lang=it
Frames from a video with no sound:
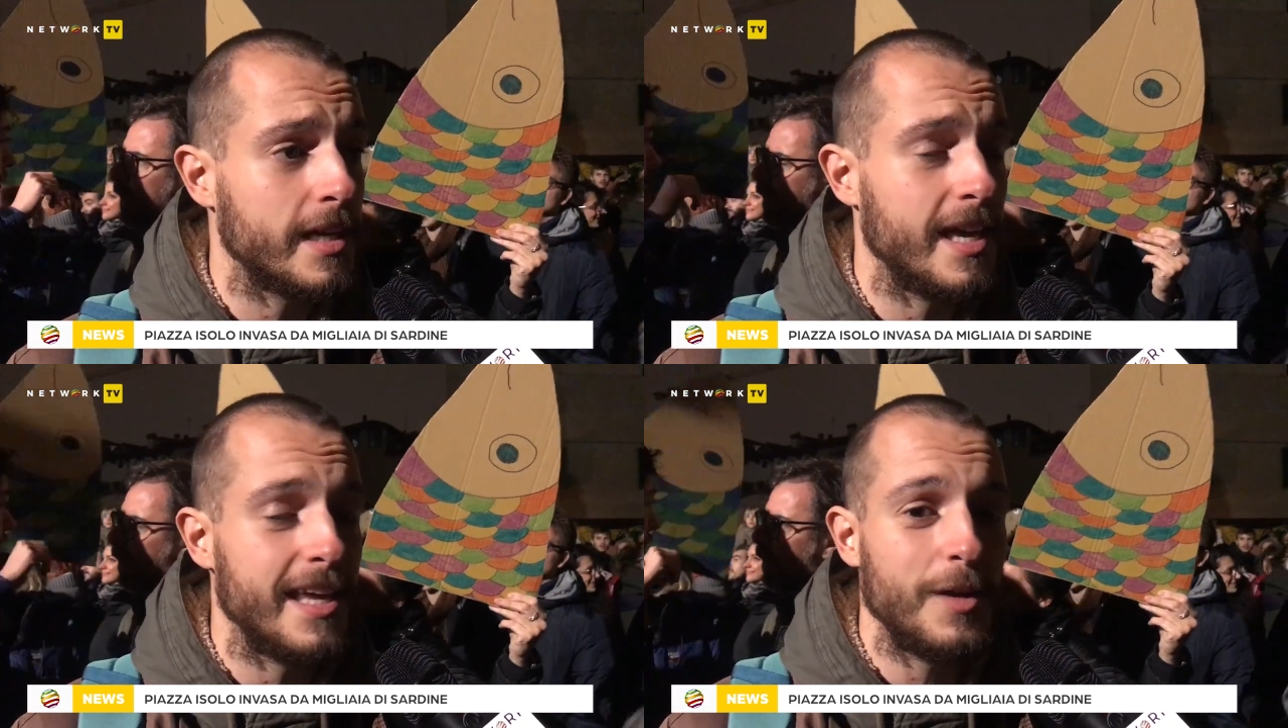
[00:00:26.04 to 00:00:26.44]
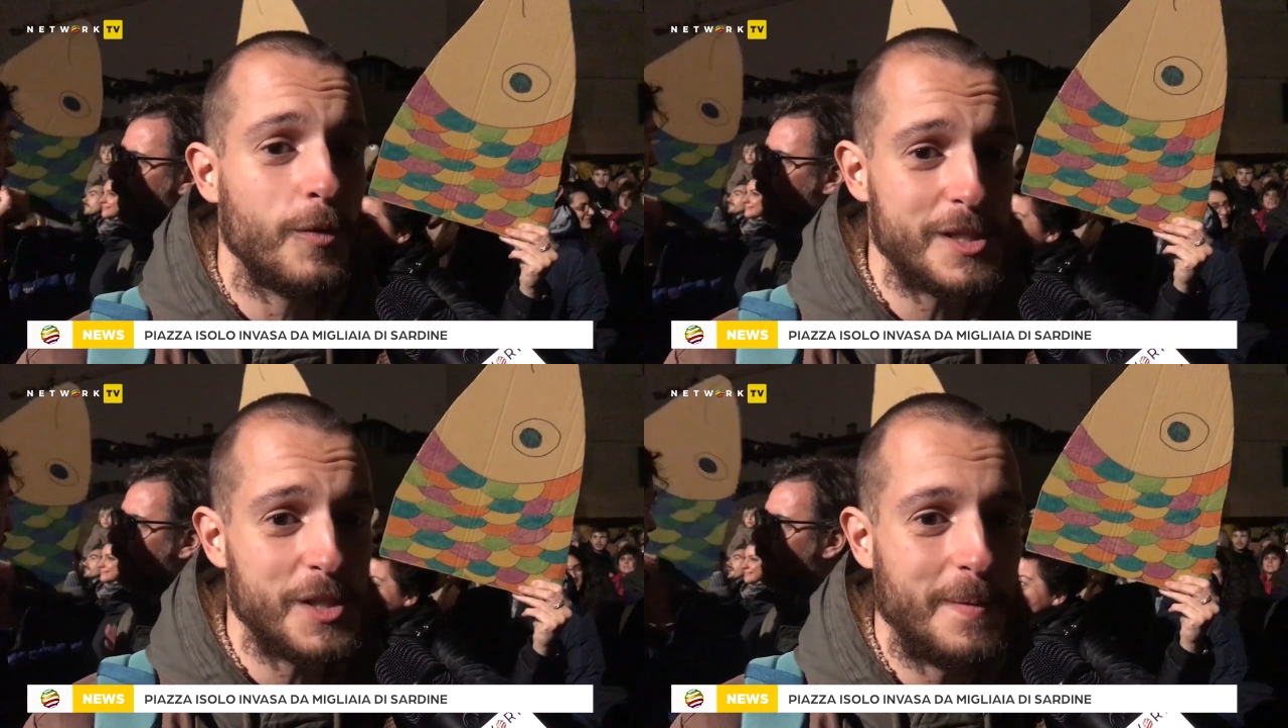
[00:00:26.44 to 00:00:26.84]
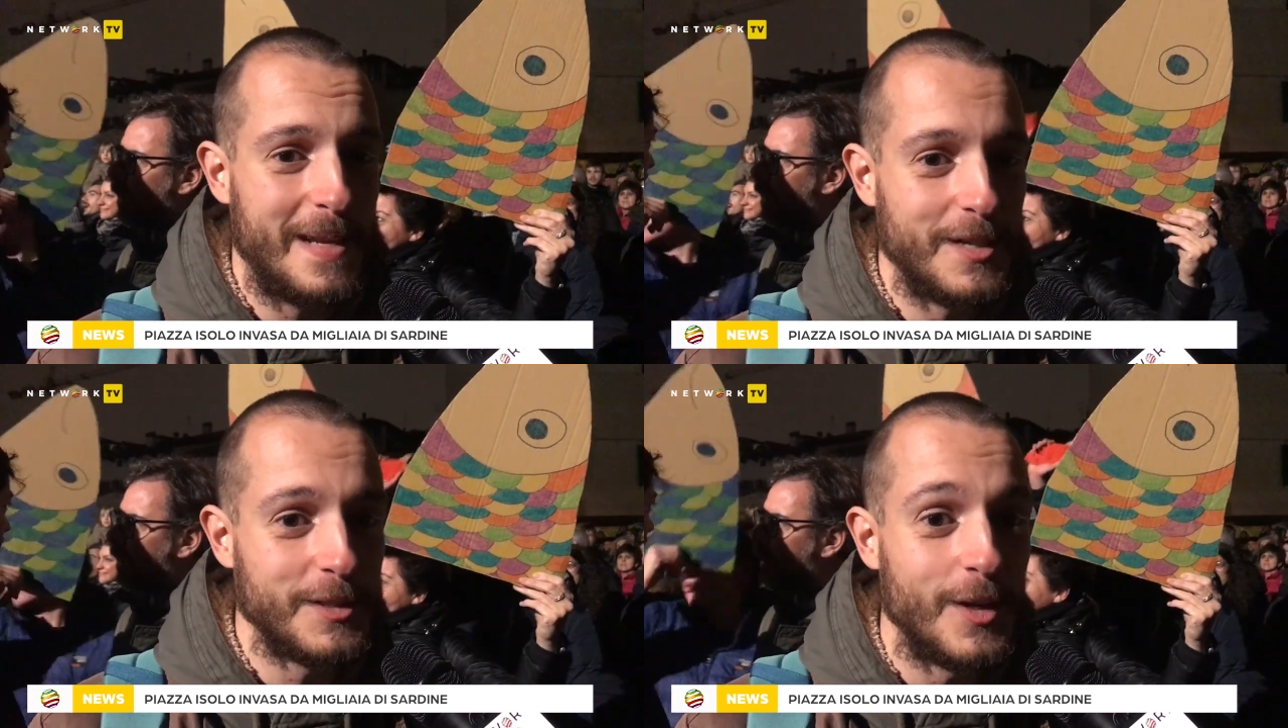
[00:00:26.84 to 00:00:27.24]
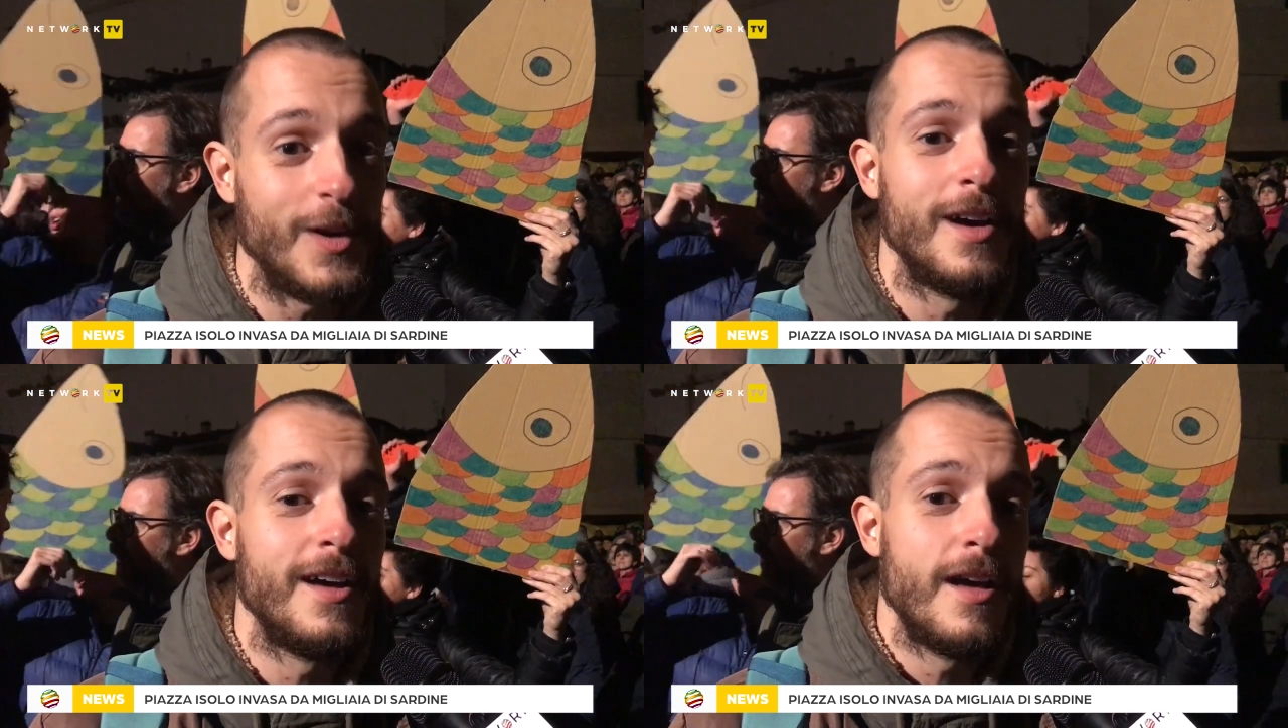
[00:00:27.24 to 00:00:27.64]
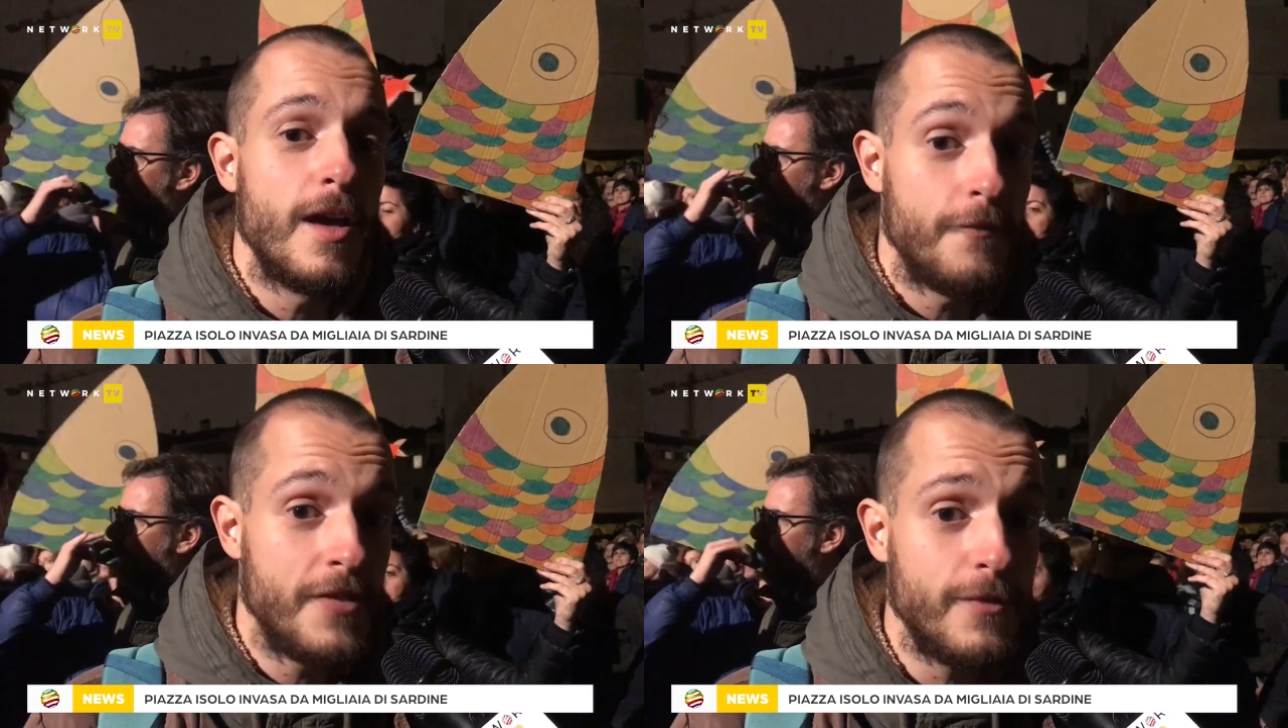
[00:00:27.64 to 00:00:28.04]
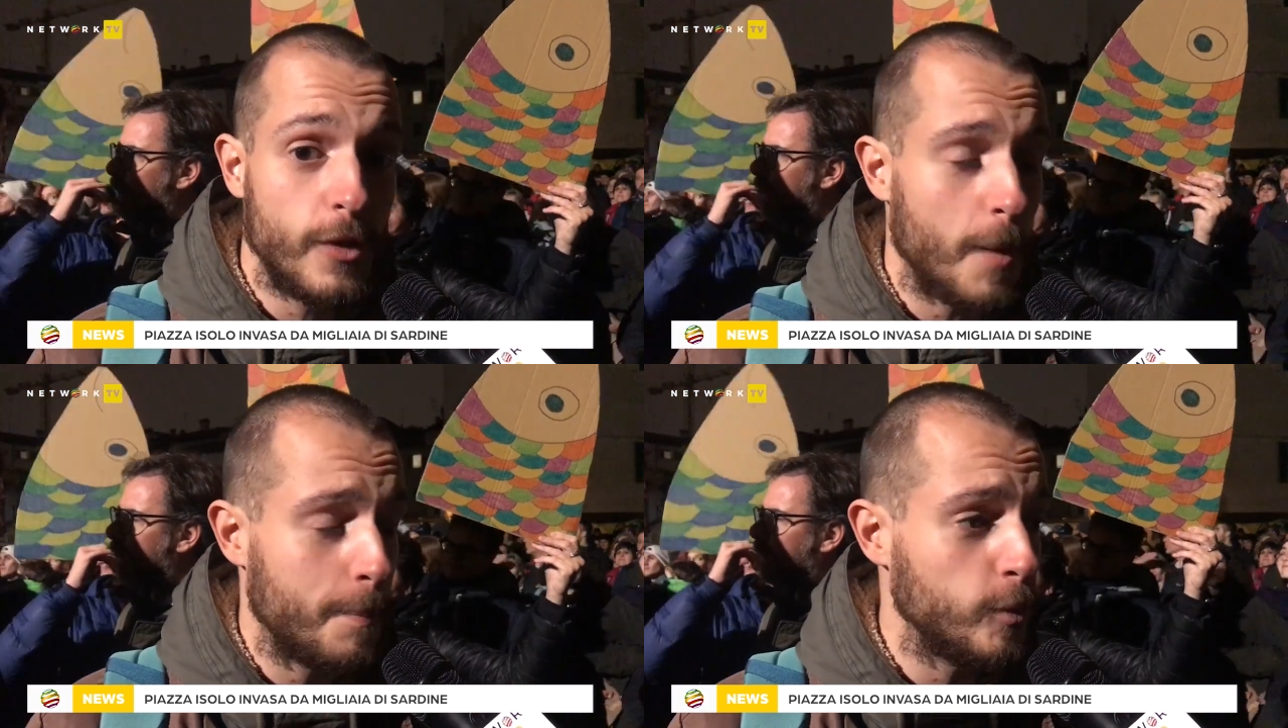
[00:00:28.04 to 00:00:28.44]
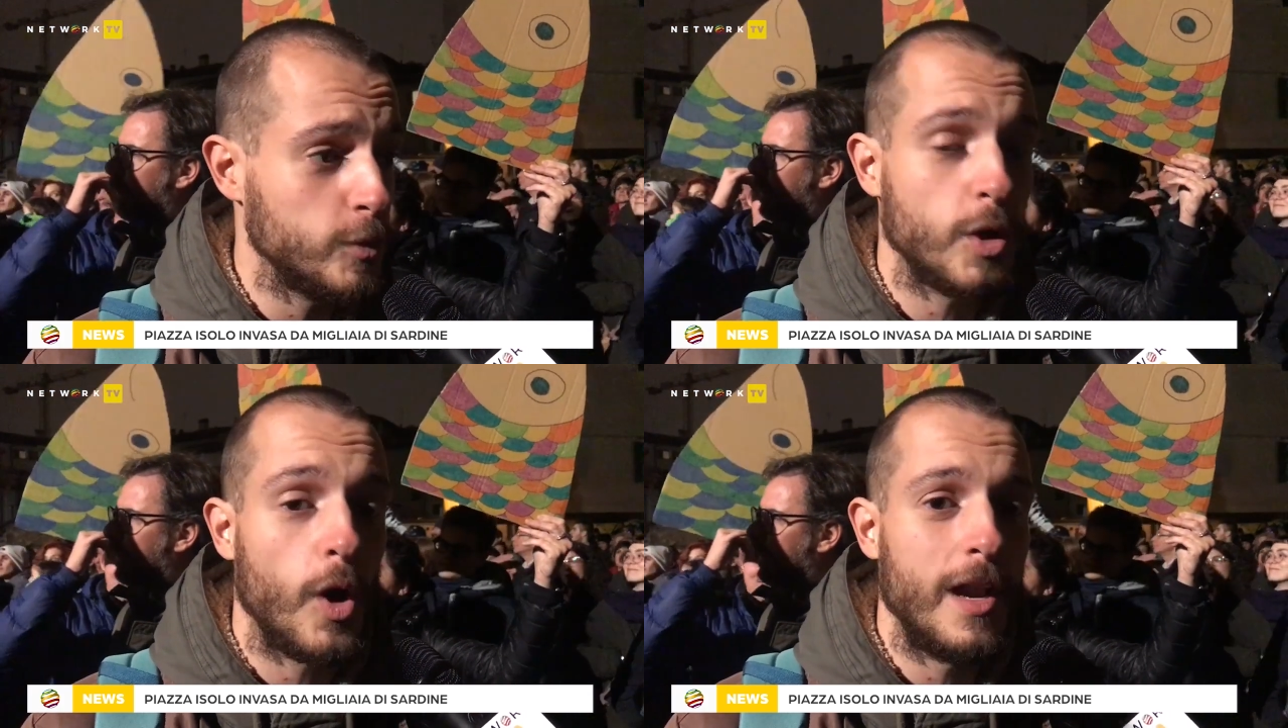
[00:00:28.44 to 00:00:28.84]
che in questo periodo vivono appunto